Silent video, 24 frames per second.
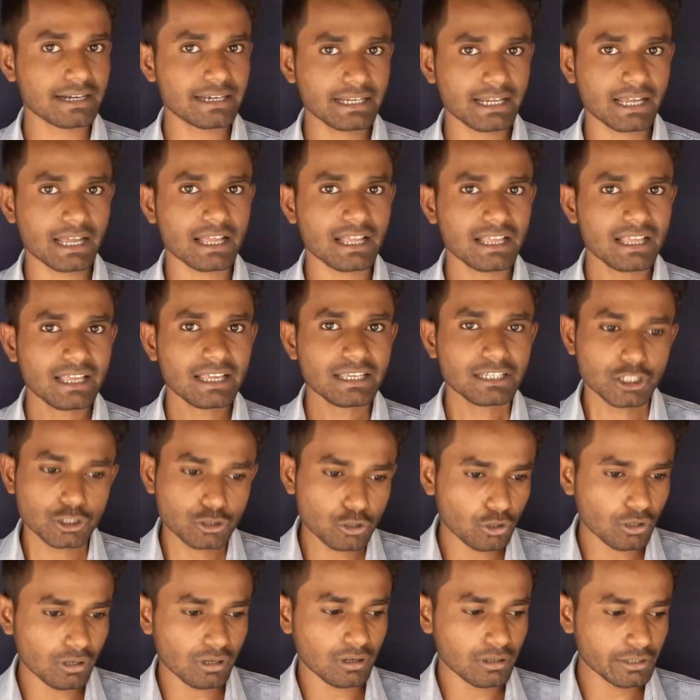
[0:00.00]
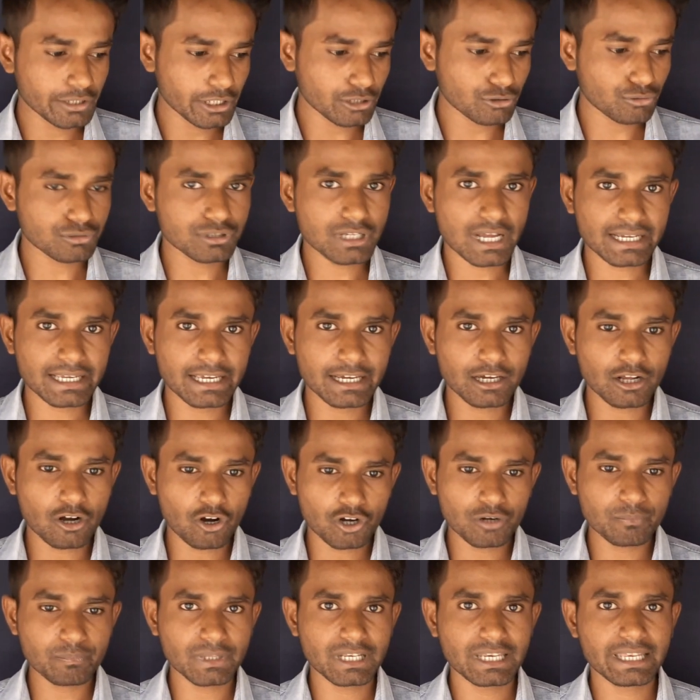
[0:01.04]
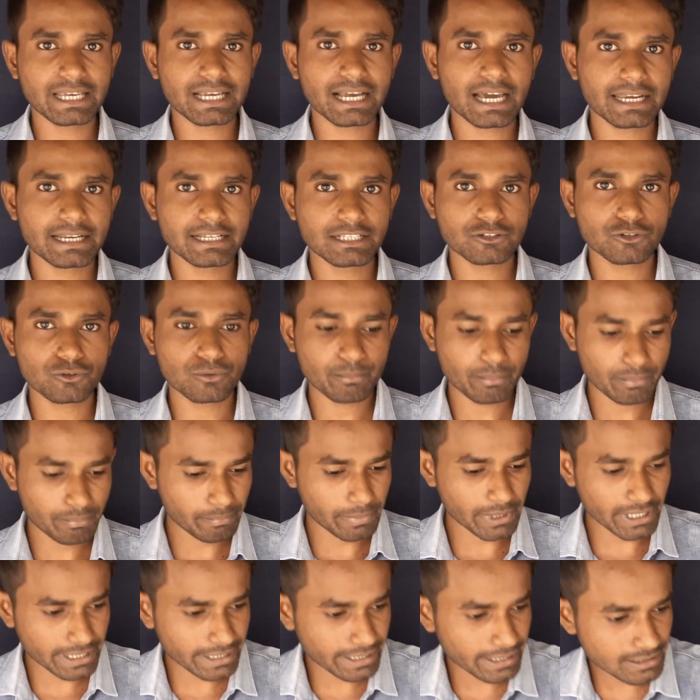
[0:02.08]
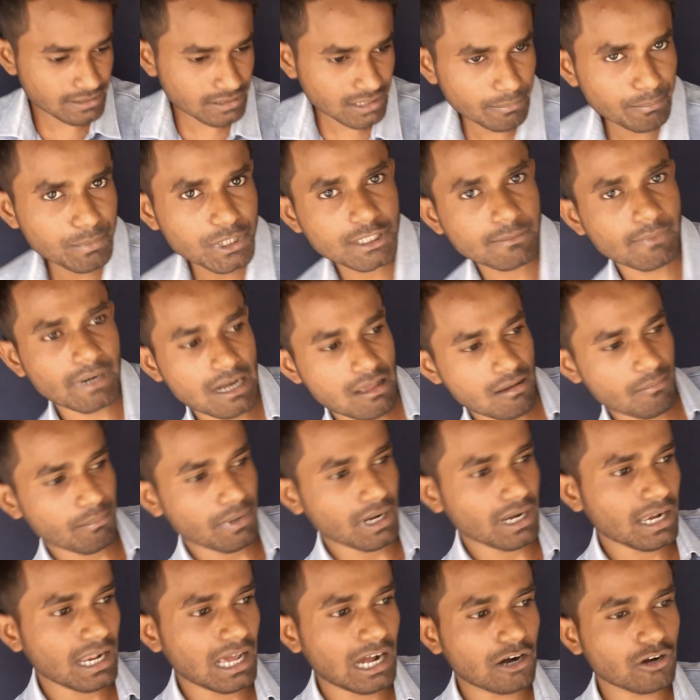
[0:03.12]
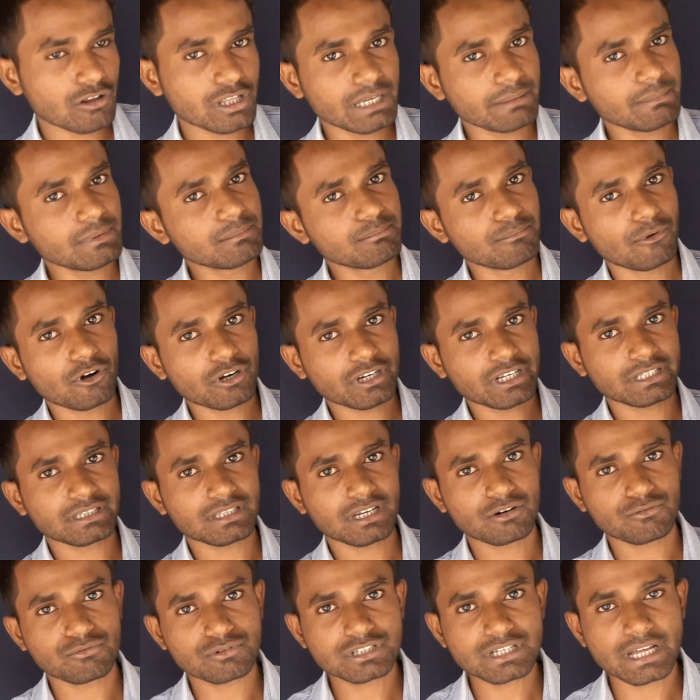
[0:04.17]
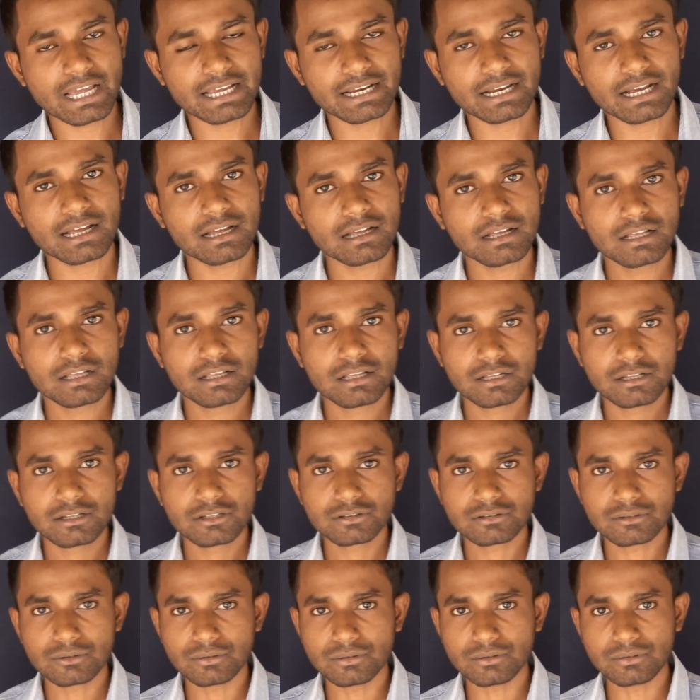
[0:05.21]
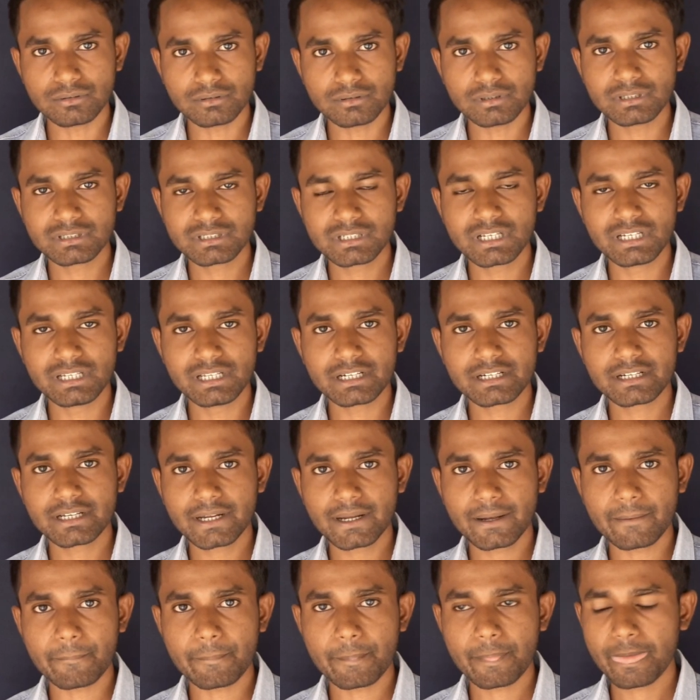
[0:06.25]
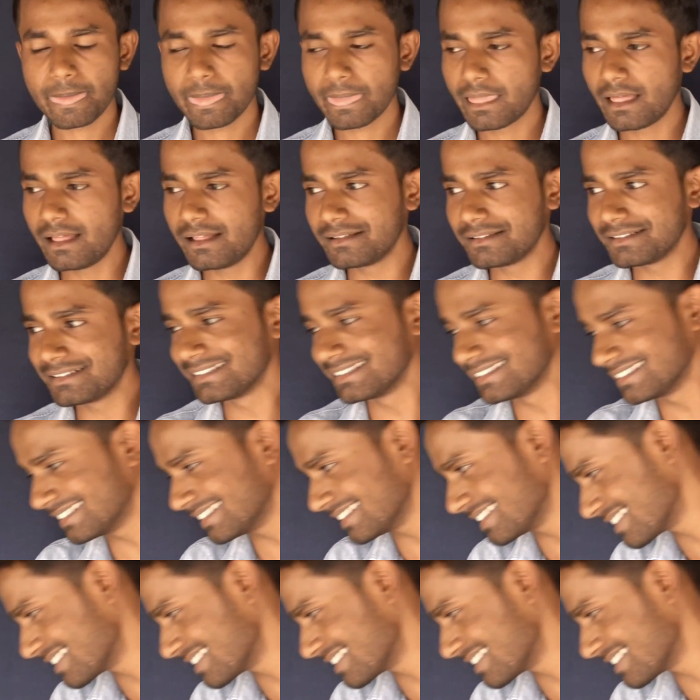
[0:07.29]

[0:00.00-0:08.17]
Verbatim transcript: है ठीक है ये तो ये तो जाके ग्राउंड पर लेगा नहीं तो पड़ेंगे इसके पीछे में बल्ला और ये भी बॉल की तरह उड़ जाएगा तो इसीलिए ठीक है